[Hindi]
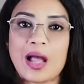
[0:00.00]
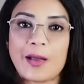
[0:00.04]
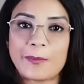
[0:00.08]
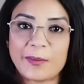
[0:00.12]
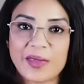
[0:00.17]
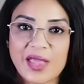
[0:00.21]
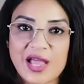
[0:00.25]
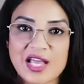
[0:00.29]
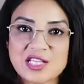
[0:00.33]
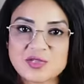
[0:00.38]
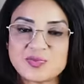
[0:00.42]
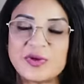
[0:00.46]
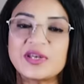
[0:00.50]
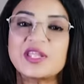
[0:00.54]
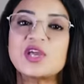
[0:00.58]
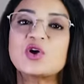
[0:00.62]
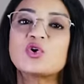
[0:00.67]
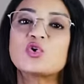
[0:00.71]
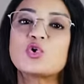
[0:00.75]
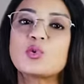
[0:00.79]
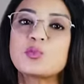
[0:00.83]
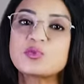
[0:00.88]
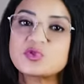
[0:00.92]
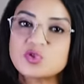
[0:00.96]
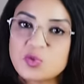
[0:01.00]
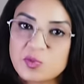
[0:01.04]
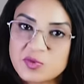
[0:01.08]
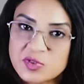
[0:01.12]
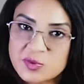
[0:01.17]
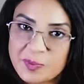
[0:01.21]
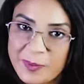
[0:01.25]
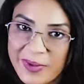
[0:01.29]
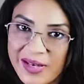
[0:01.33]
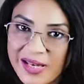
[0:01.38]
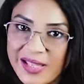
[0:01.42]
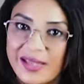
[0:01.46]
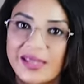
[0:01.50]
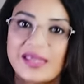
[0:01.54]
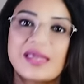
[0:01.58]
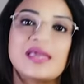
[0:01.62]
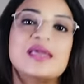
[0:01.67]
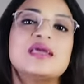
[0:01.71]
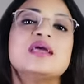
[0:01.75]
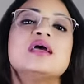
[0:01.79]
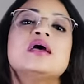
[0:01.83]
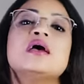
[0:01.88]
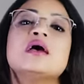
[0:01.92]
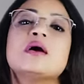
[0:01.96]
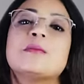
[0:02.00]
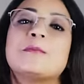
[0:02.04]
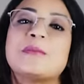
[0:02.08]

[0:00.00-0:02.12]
आपके हस्बैंड के क्रोमोजोम्स मिलेंगे